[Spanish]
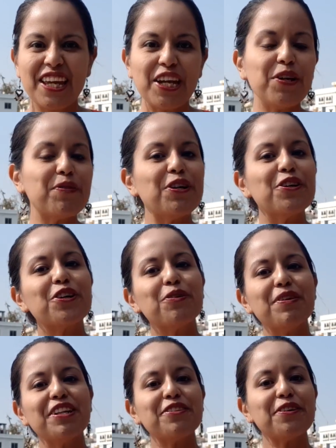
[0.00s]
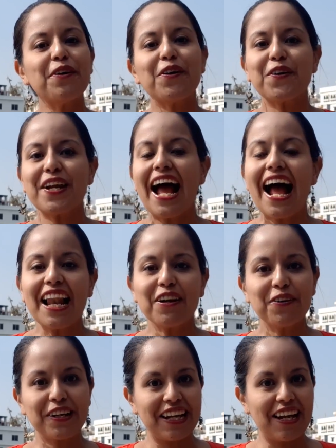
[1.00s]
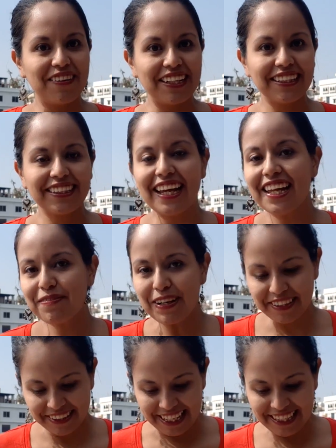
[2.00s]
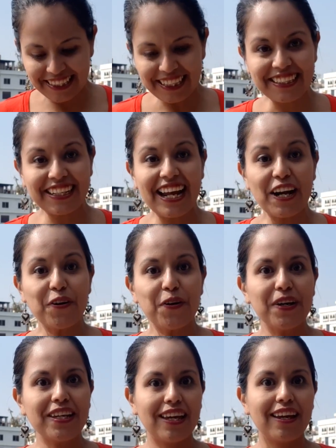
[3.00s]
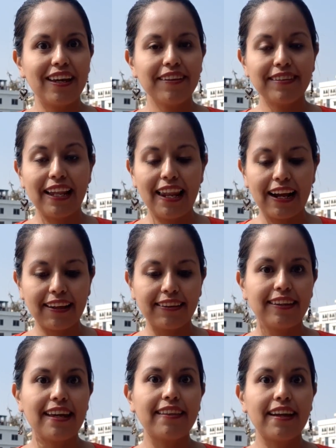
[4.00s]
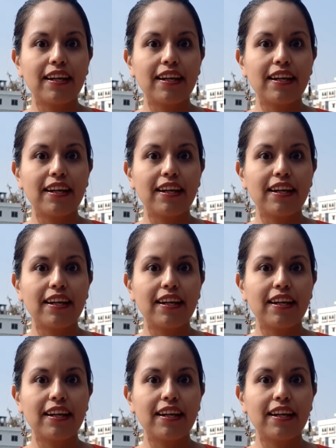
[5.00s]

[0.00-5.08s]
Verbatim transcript: Y bueno, comienzo con algo que la verdad es bastante raro y es la cantidad de